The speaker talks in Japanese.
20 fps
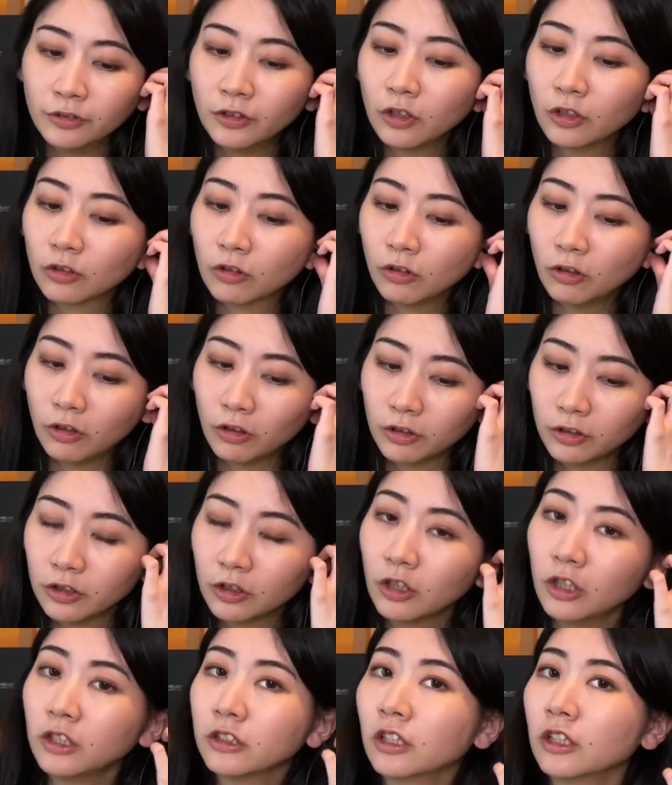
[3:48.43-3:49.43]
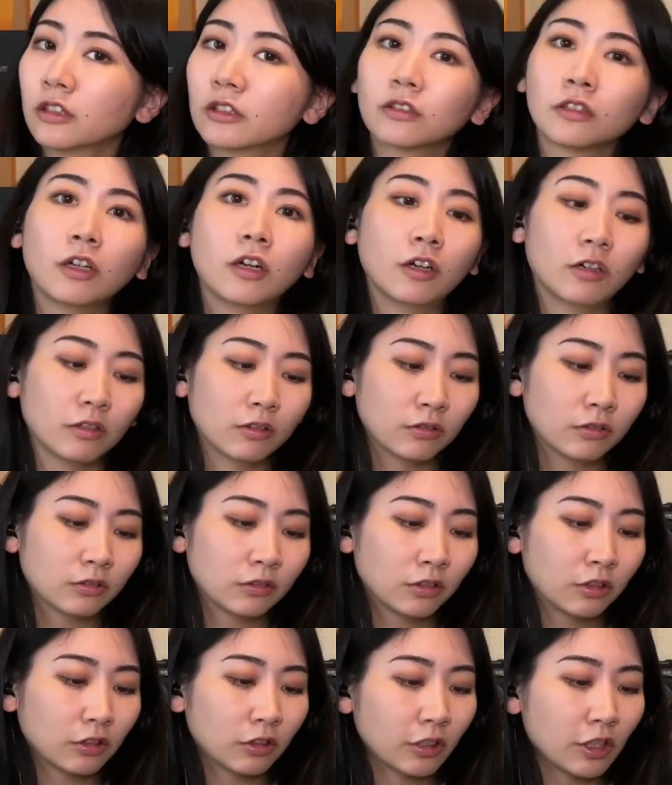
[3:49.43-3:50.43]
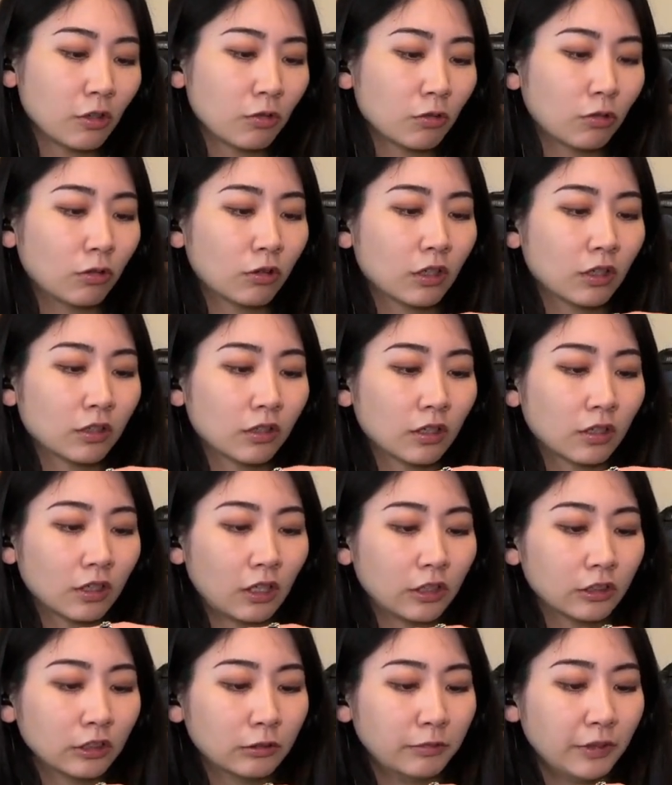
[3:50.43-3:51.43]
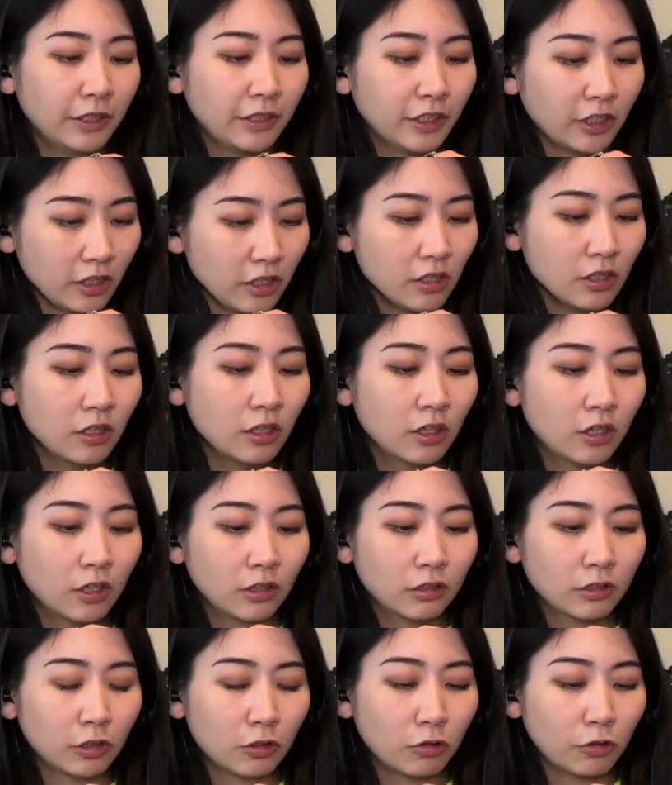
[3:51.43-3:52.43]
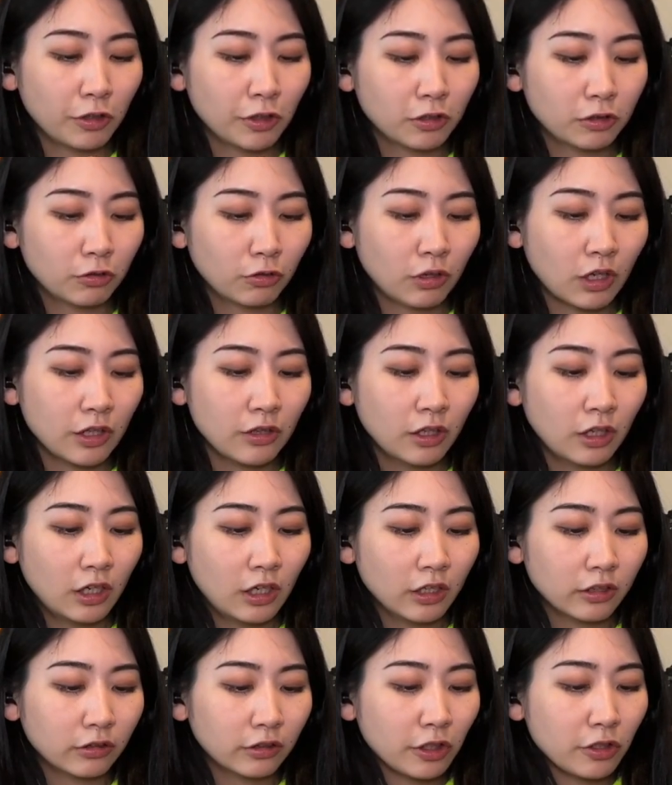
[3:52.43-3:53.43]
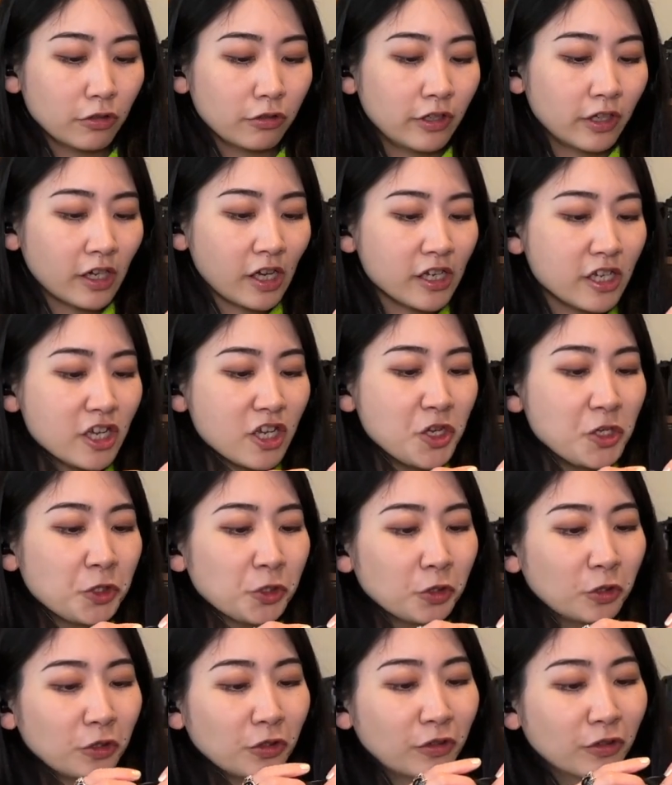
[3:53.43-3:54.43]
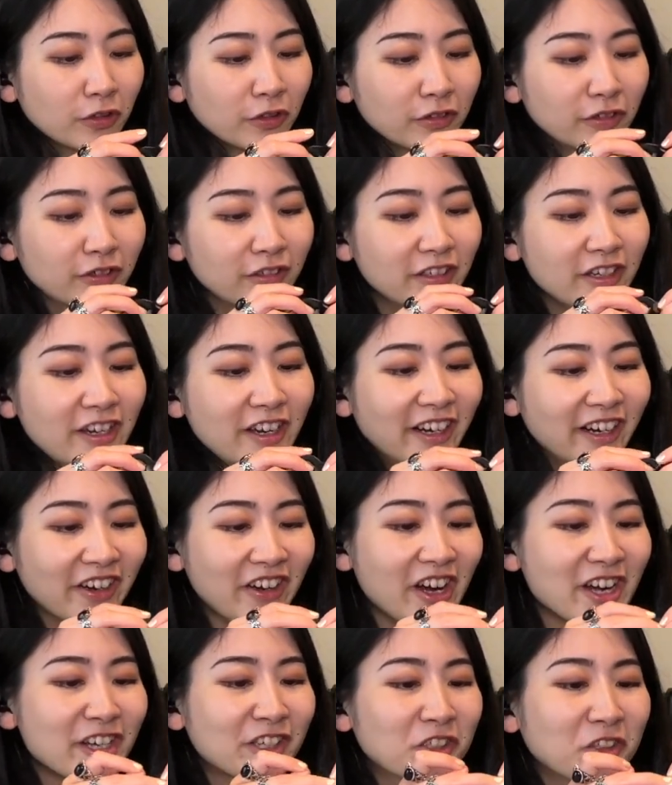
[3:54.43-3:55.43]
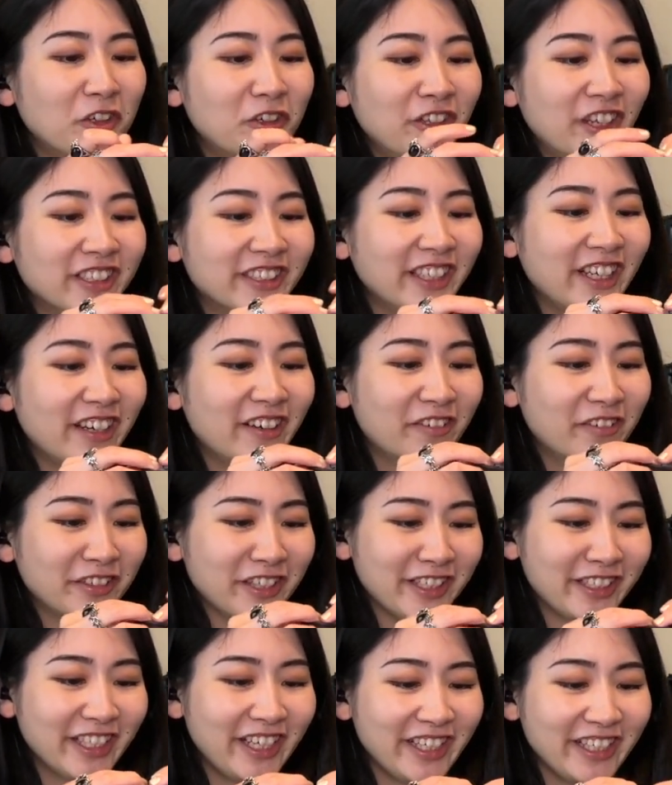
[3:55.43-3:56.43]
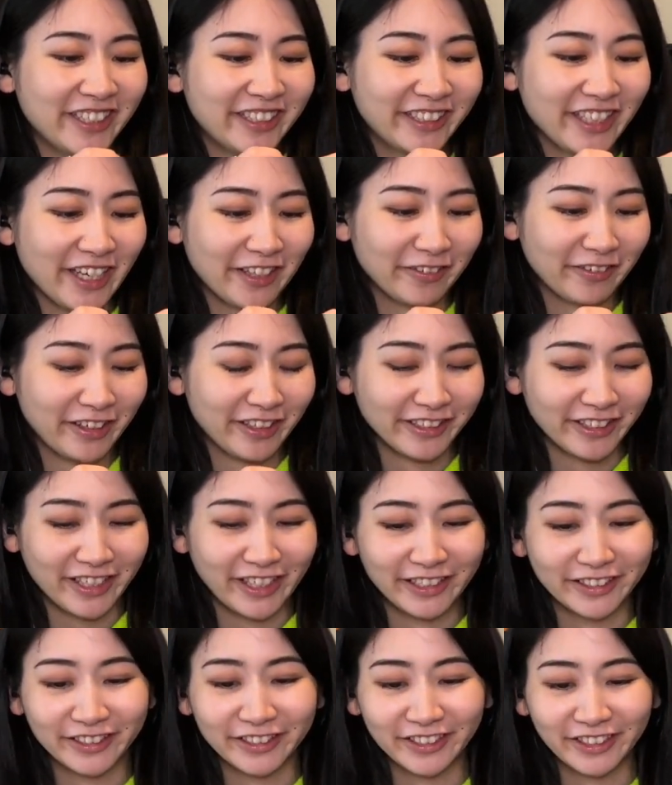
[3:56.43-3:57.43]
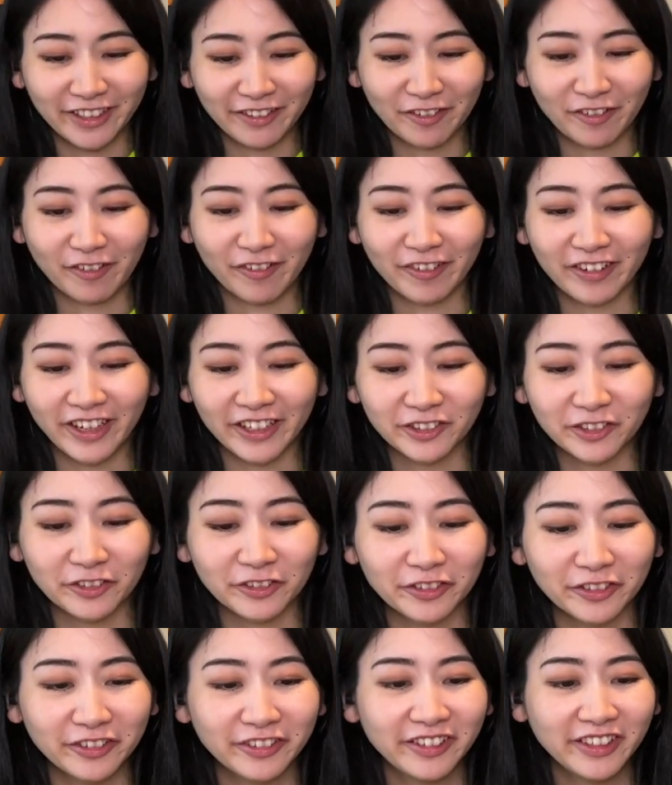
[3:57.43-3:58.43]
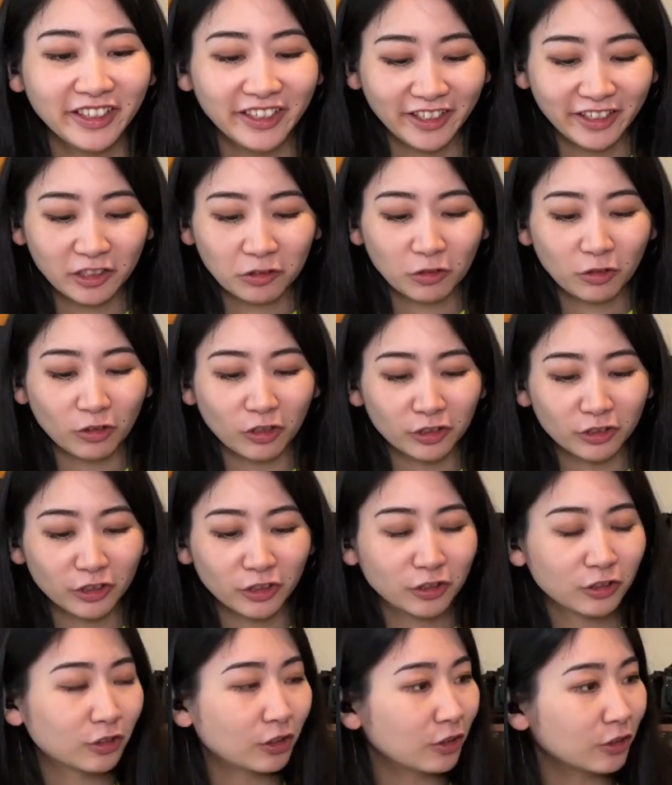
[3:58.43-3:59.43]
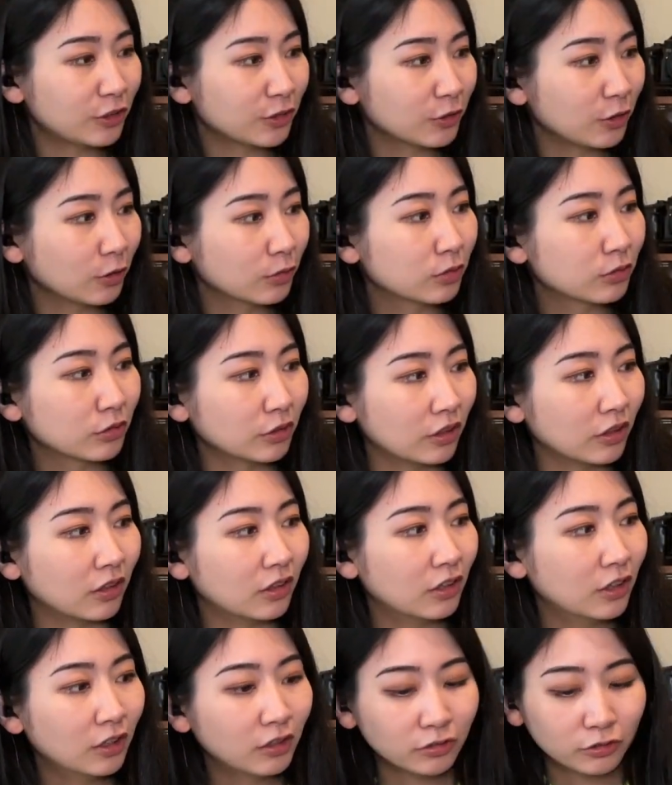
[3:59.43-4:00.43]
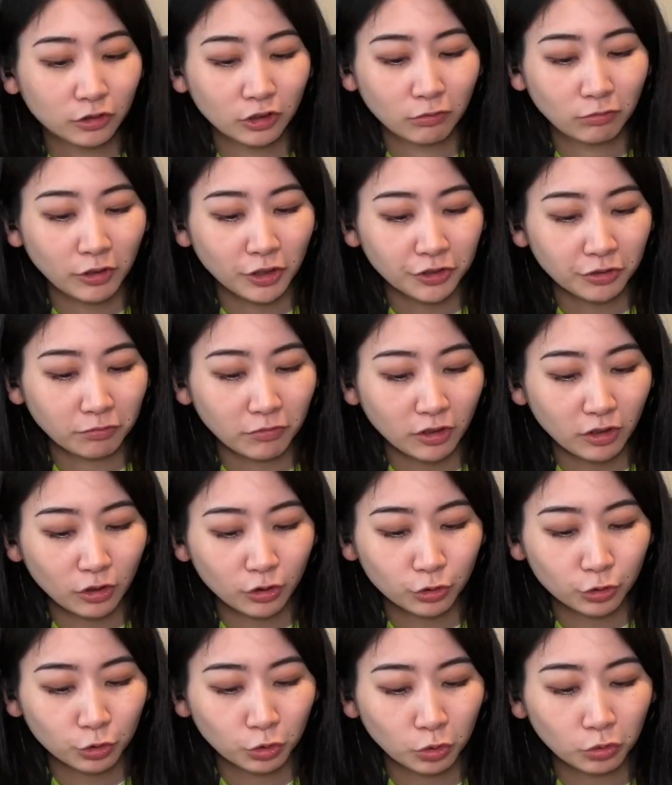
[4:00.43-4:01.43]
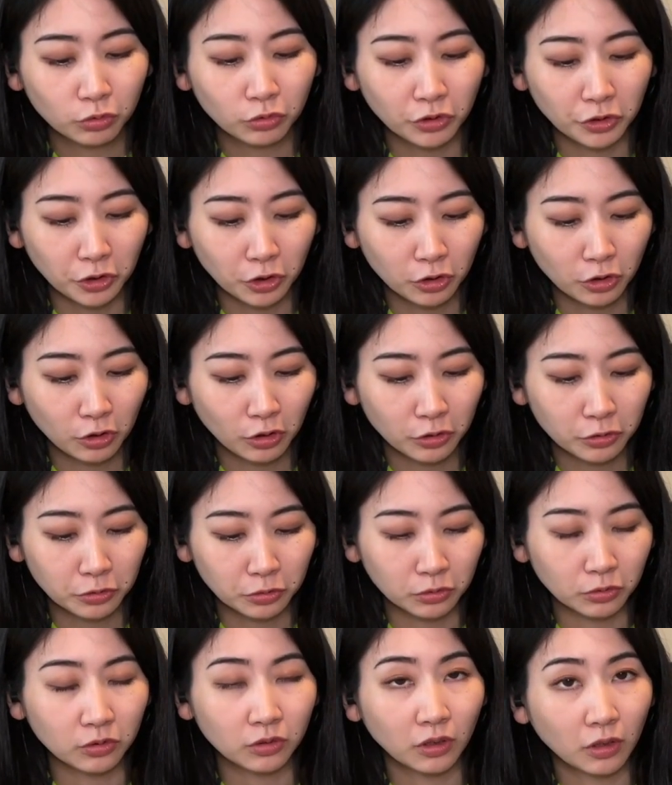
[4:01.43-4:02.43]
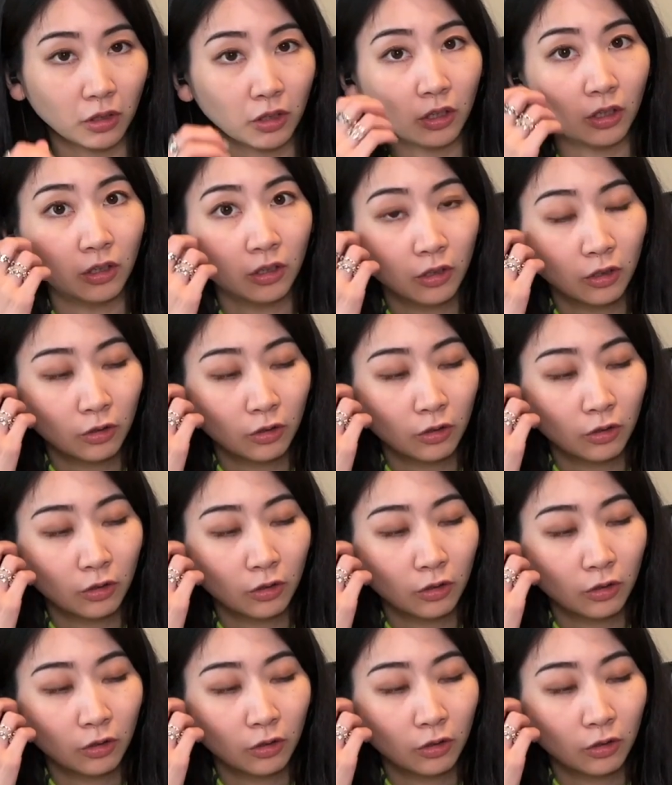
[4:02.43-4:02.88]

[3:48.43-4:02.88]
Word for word: なんか意外だった、なんか結構軽めに聞こえるのかなっていうなんか印象になんかなりそうなさ、デザイン性とかじゃ感じじゃん、うん、今回ちょっとでもなんか全然違くて、うん、普通にバランスよくて聞きやすくて、